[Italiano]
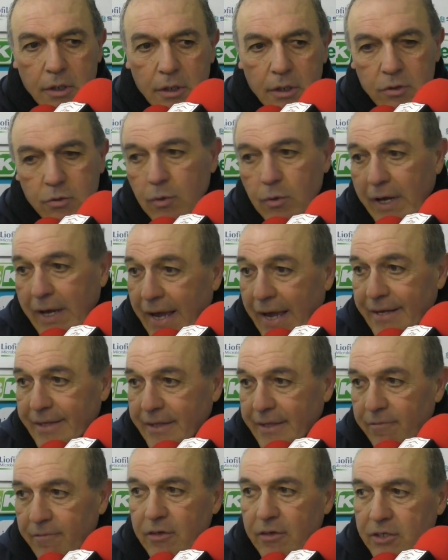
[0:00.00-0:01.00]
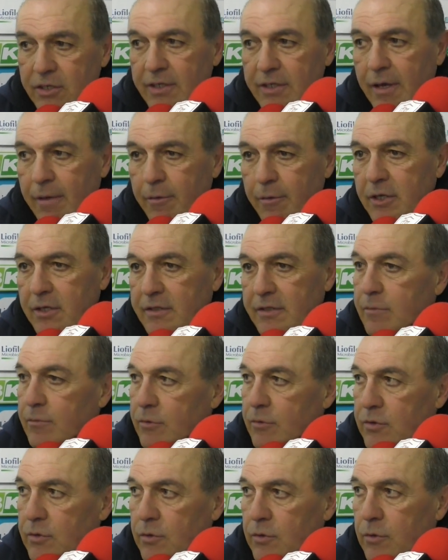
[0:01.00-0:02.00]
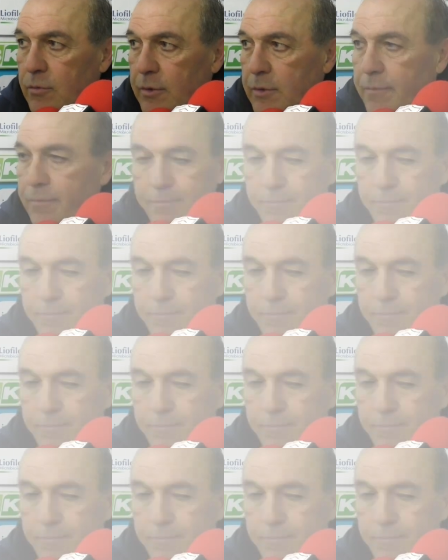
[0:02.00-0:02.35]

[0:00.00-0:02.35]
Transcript: sulla carta, invece andava benissimo secondo me.